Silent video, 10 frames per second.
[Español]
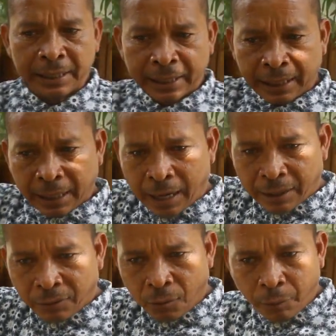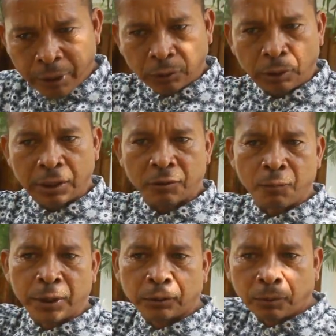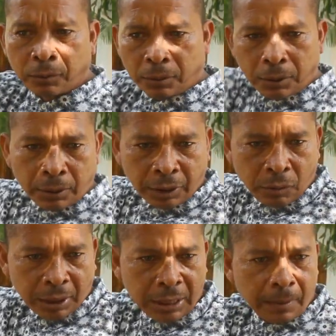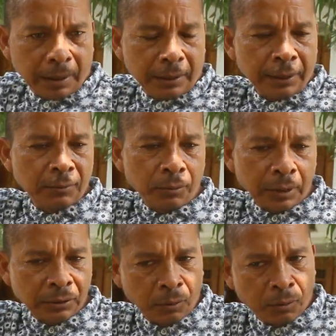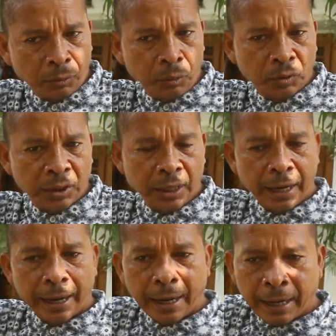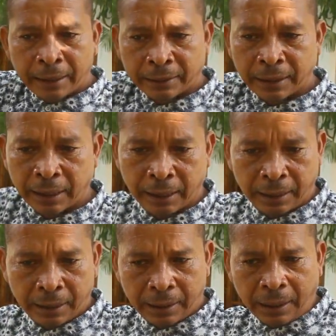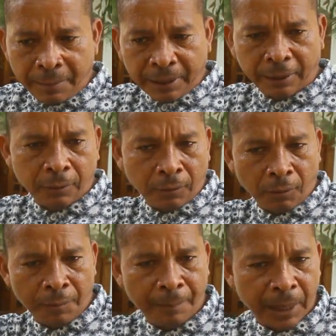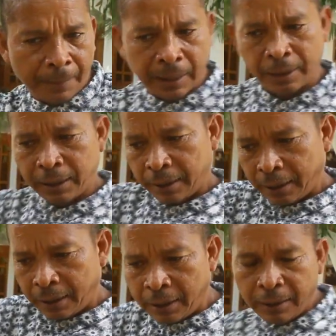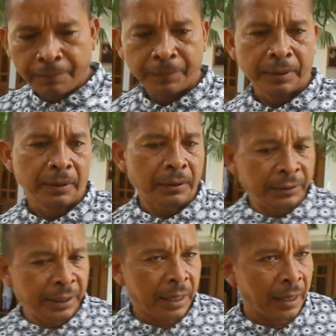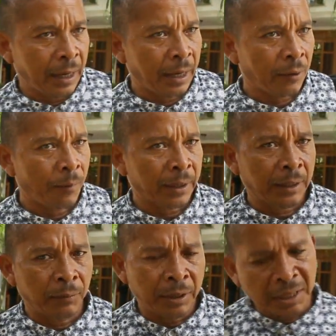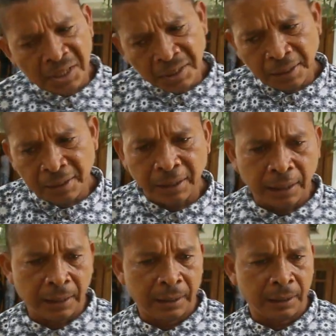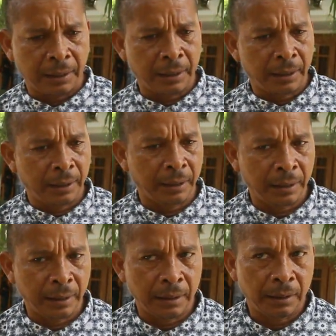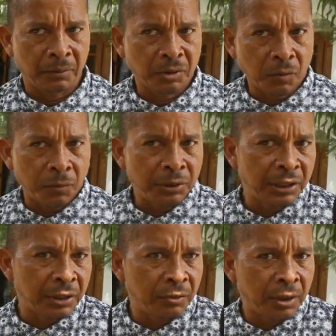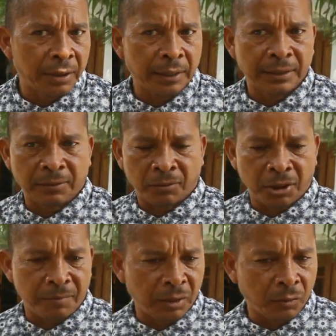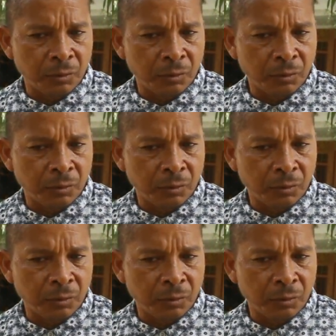llegue al río Muerto y del río Muerto río arriba, que eso, eso los conduce hasta eh, límites con Colombia y Panamá y llegan a la comarca Cunayala, que ahí queda, eh, eh, no sé cómo le dicen ellos allá, si es corregimiento,